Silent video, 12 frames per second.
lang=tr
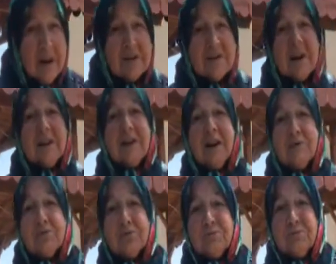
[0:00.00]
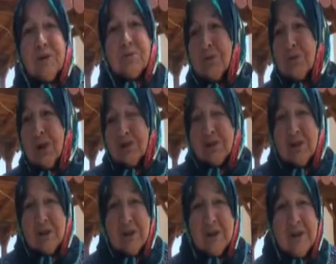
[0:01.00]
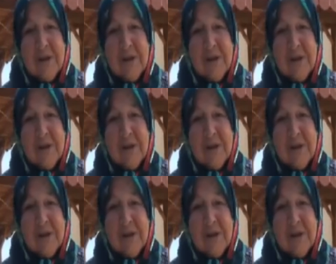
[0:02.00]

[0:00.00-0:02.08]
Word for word: Atına yağ tutmuyordu bu taşta.